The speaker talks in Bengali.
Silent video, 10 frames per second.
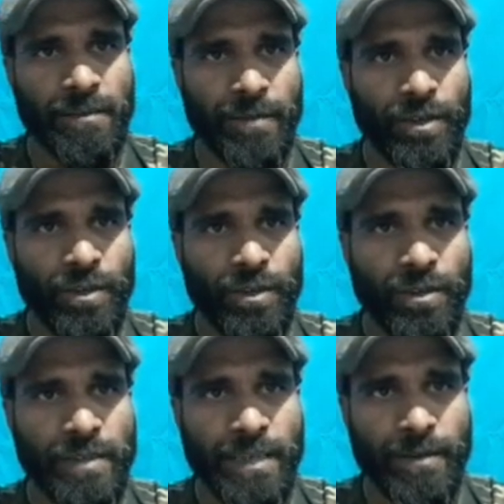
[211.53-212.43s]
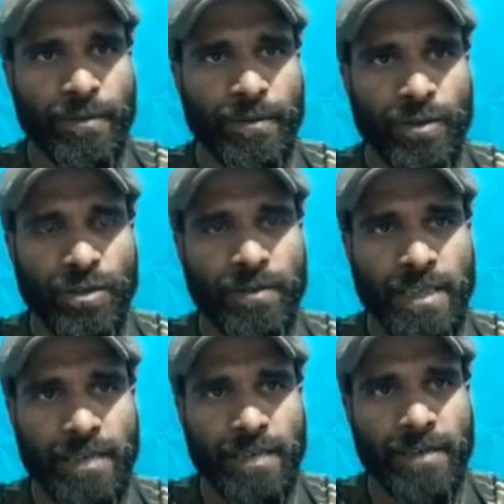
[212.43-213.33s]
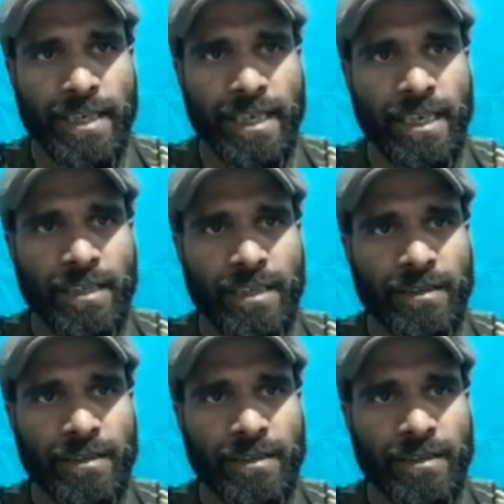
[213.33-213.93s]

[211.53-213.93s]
মেয়র সাভার পৌরসভা সাভার ঢাকা